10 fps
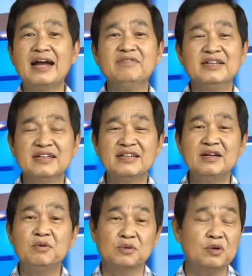hãi về những cái
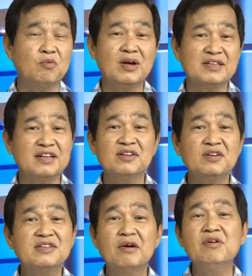hủ tục hoặc những cái thói
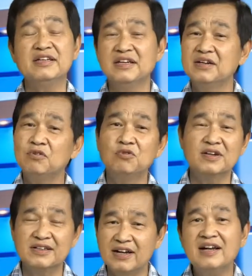xấu ở những cái khu
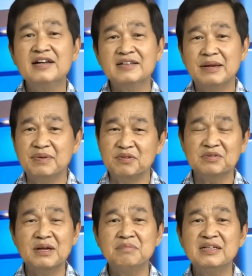vực đó để mà chúng
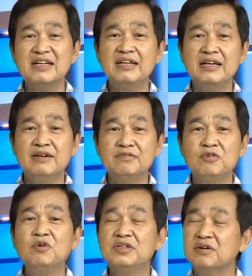ta mất cái
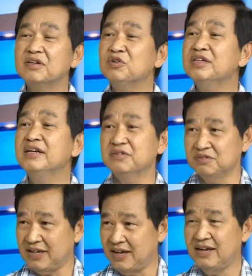vui trong cái chuyến đi của
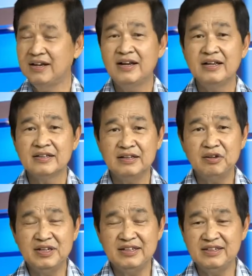chúng ta. Thế
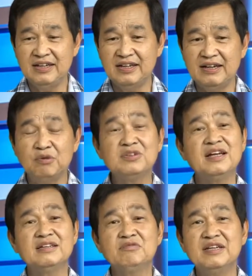tuy nhiên thì cái đầu
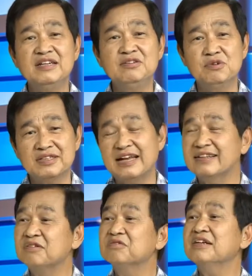tiên chúng ta đi du lịch, tại
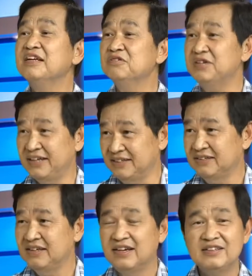sao chúng ta đi du lịch?
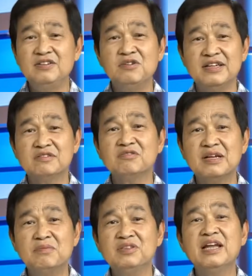Đi du lịch thì chúng
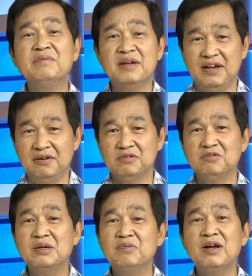ta muốn tìm hiểu,
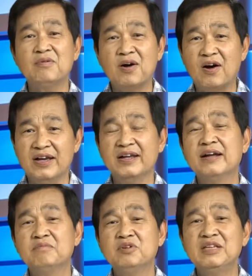chúng ta muốn học hỏi,
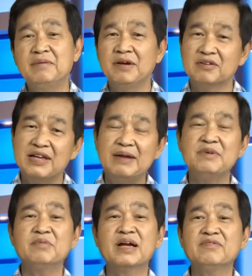muốn tìm hiểu thêm
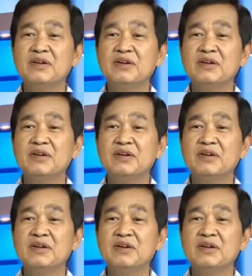về một cái